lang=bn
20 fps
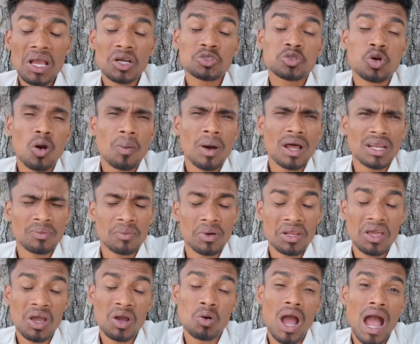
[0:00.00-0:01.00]
ওই সবারে
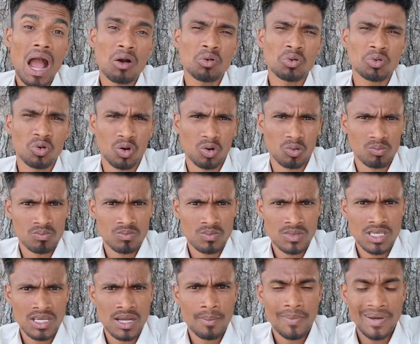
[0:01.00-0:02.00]
মানে আগুন গরম
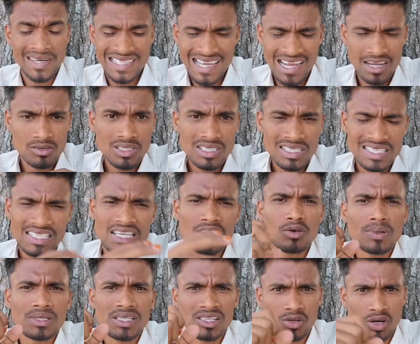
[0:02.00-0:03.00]
মানে আগুনের
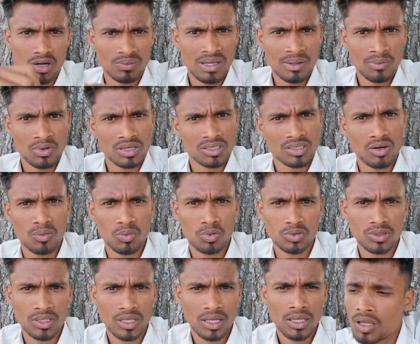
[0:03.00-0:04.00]
চেয়েও বেশি গরম এমন একটা
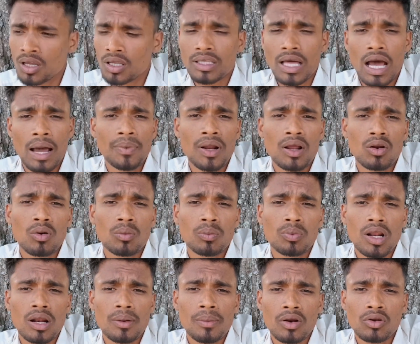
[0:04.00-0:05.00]
অবস্থা তা আমরা
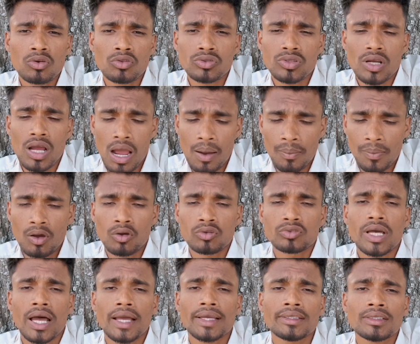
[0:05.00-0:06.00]
রংপুরের মানুষ আমরাও
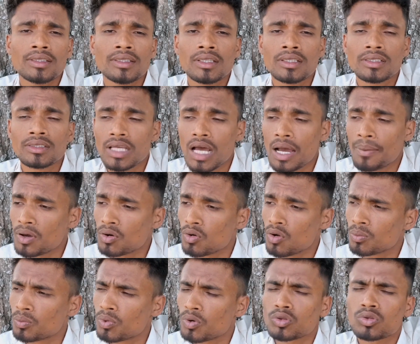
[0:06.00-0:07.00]
চাই যে আমার
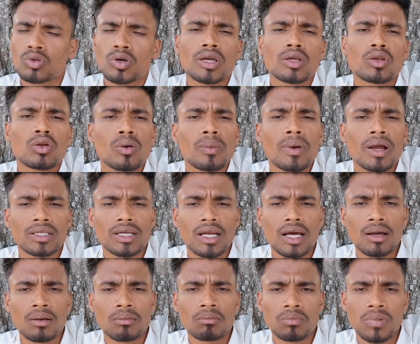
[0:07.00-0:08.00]
রংপুরে তো এরকম একটা
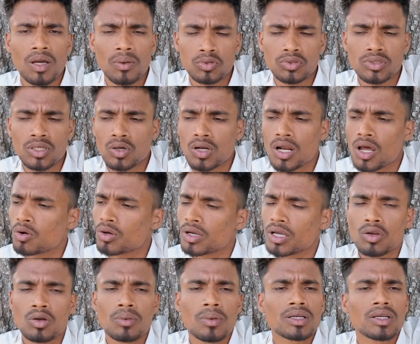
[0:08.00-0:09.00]
ব্যবস্থা করা হোক
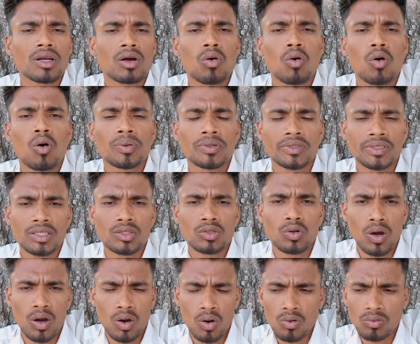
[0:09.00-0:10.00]
এরকম একটা অফিসের
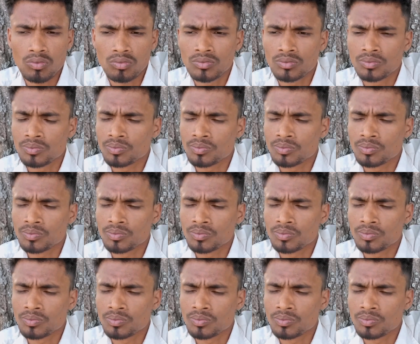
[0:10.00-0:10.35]
থাওয়া হোক